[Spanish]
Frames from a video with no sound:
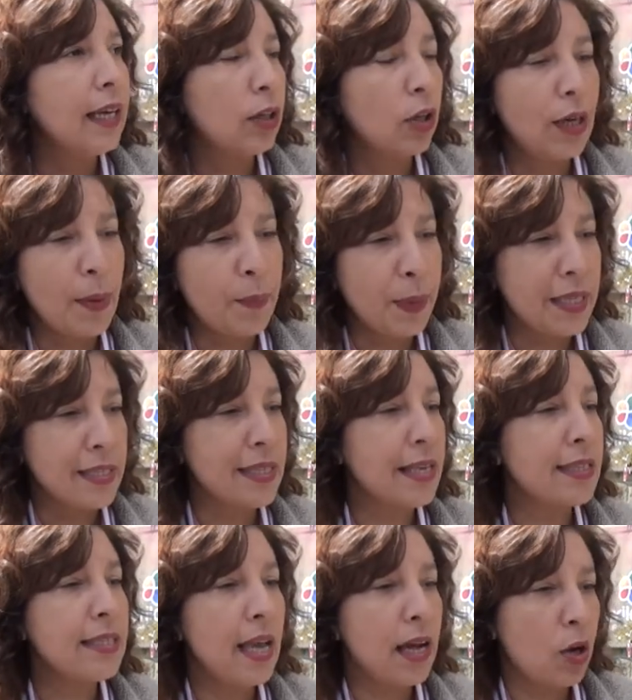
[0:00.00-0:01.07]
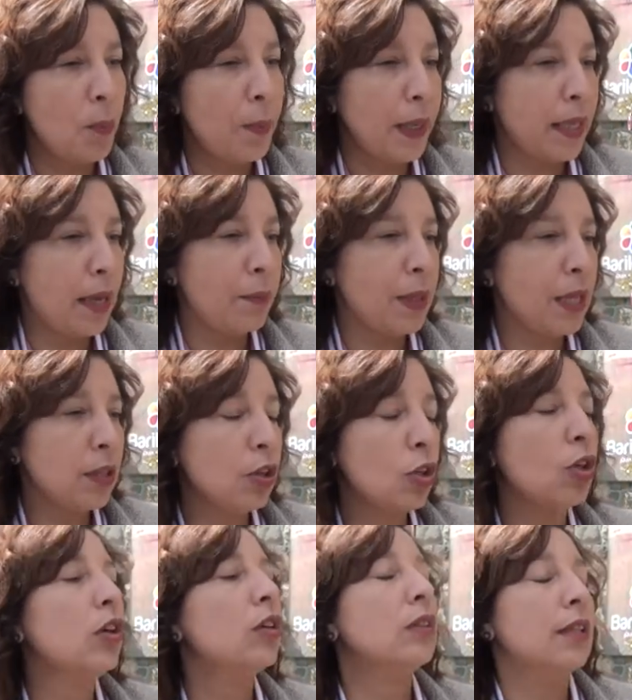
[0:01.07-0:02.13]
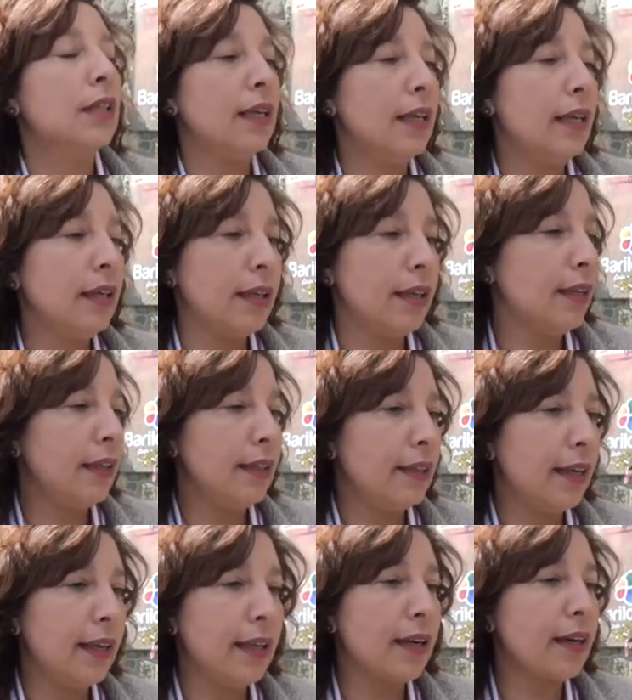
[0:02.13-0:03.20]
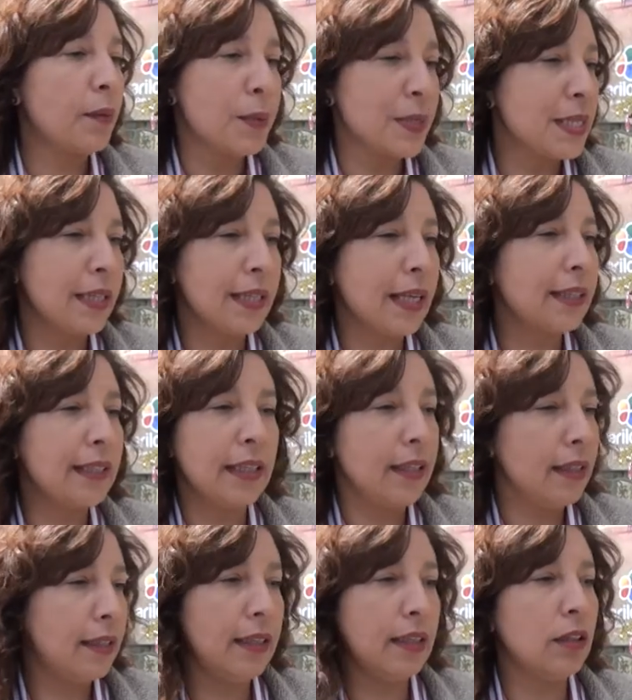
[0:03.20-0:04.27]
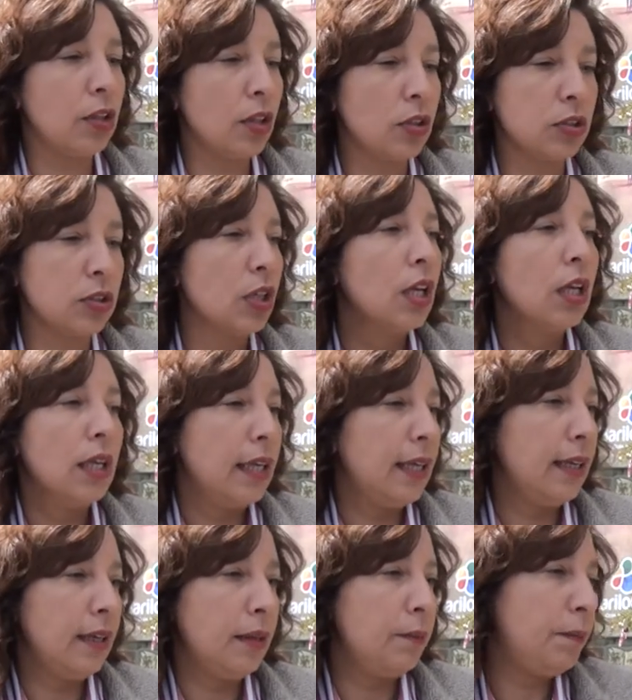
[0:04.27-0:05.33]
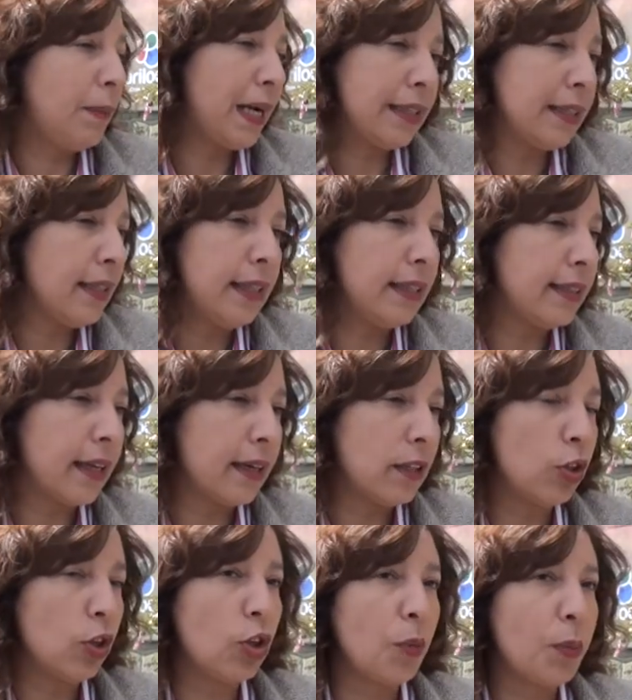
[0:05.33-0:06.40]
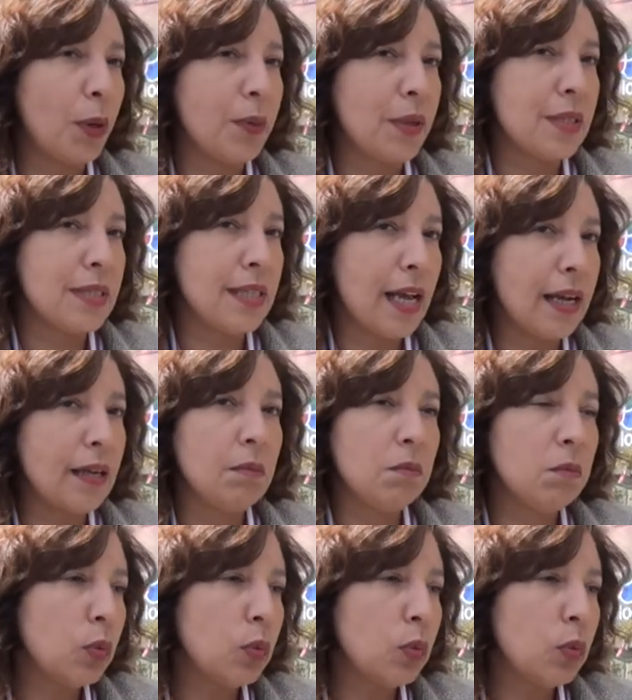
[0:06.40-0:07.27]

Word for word: con la presencia y acompañamiento de este, representantes de distintas eh, partes del territorio provincial.